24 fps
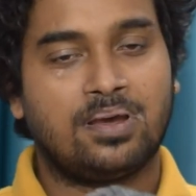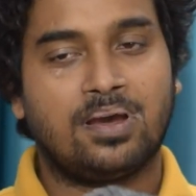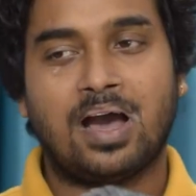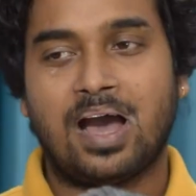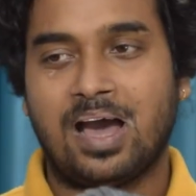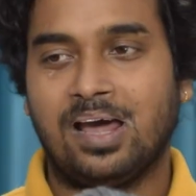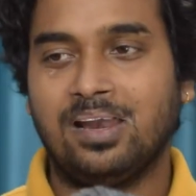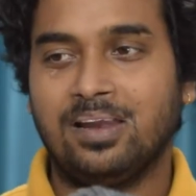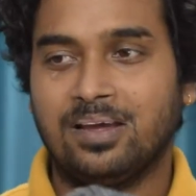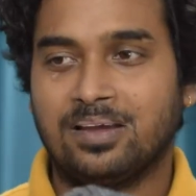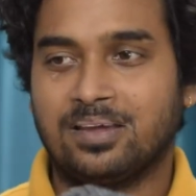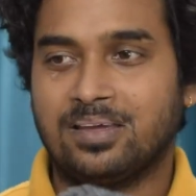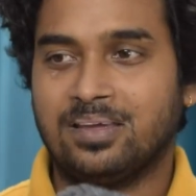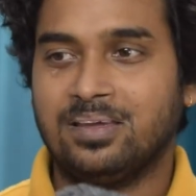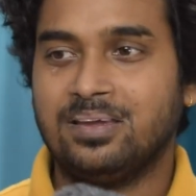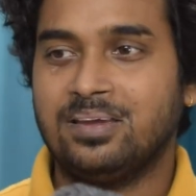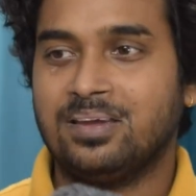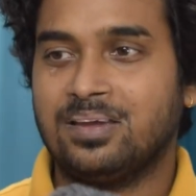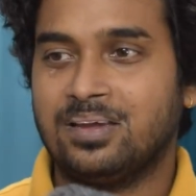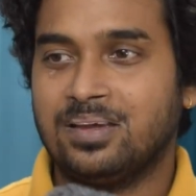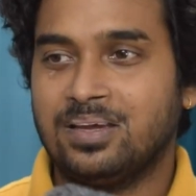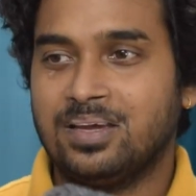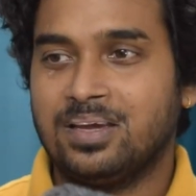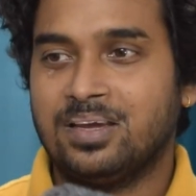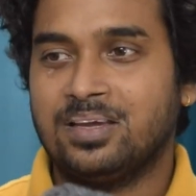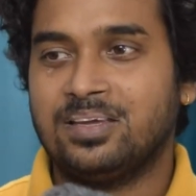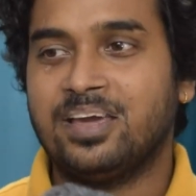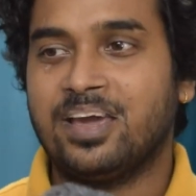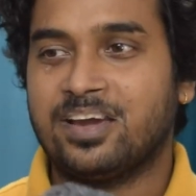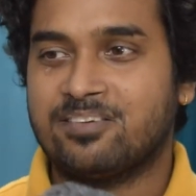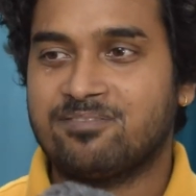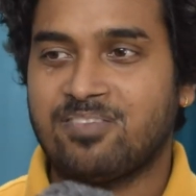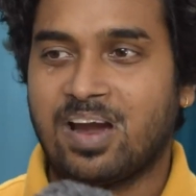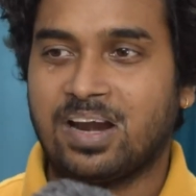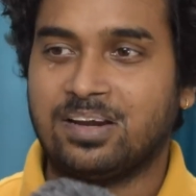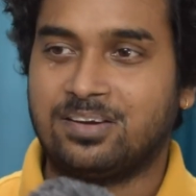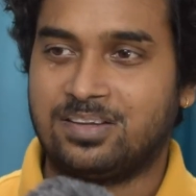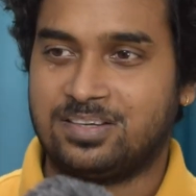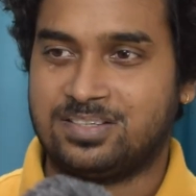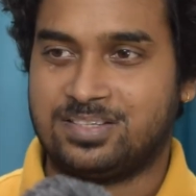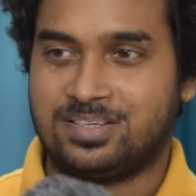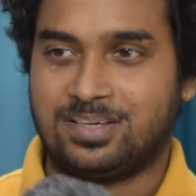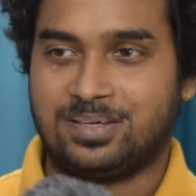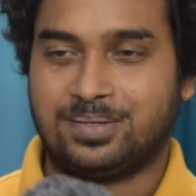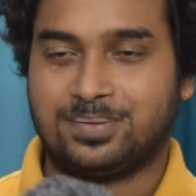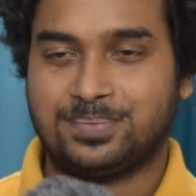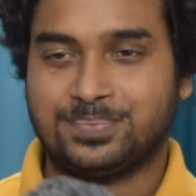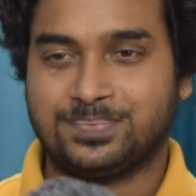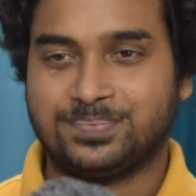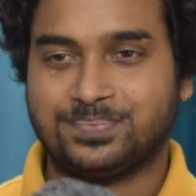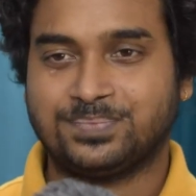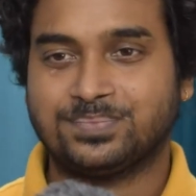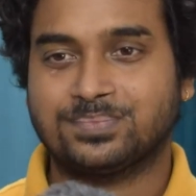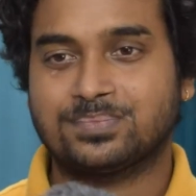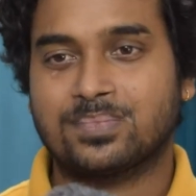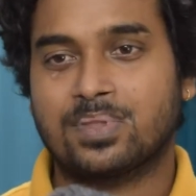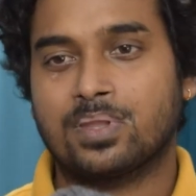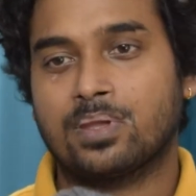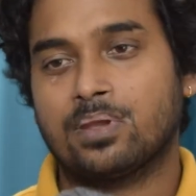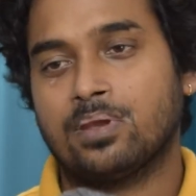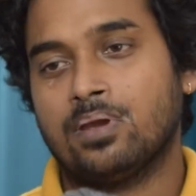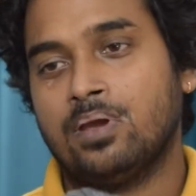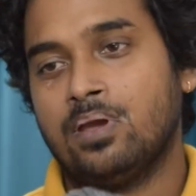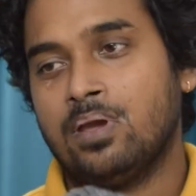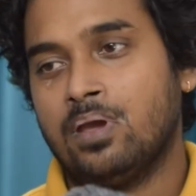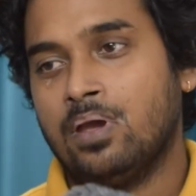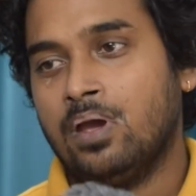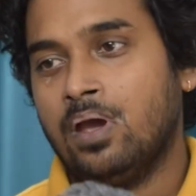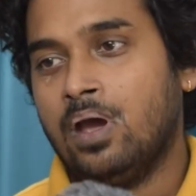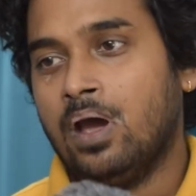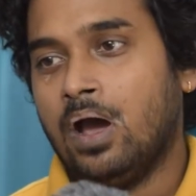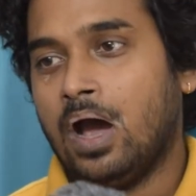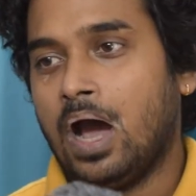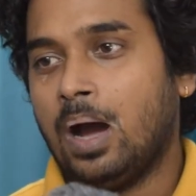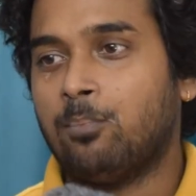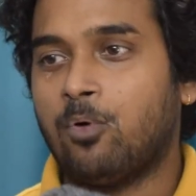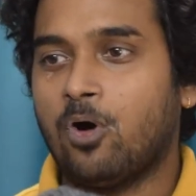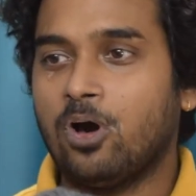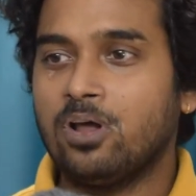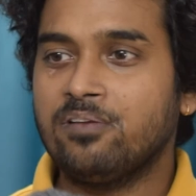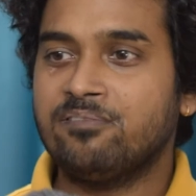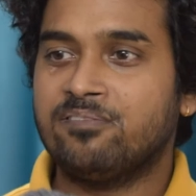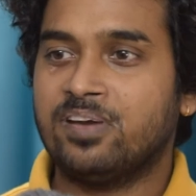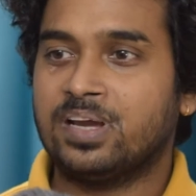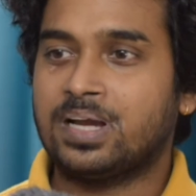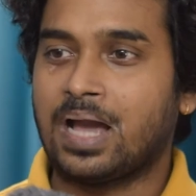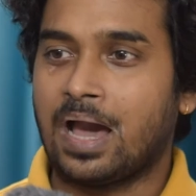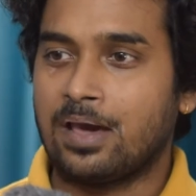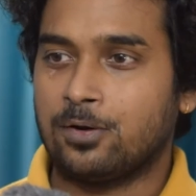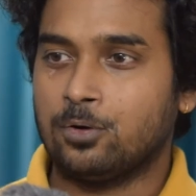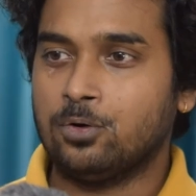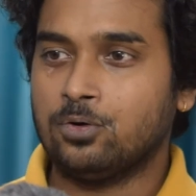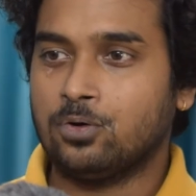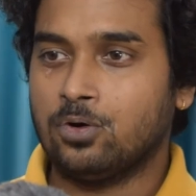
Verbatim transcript: हालांकि यह एक फैंटेसी अब और विकारों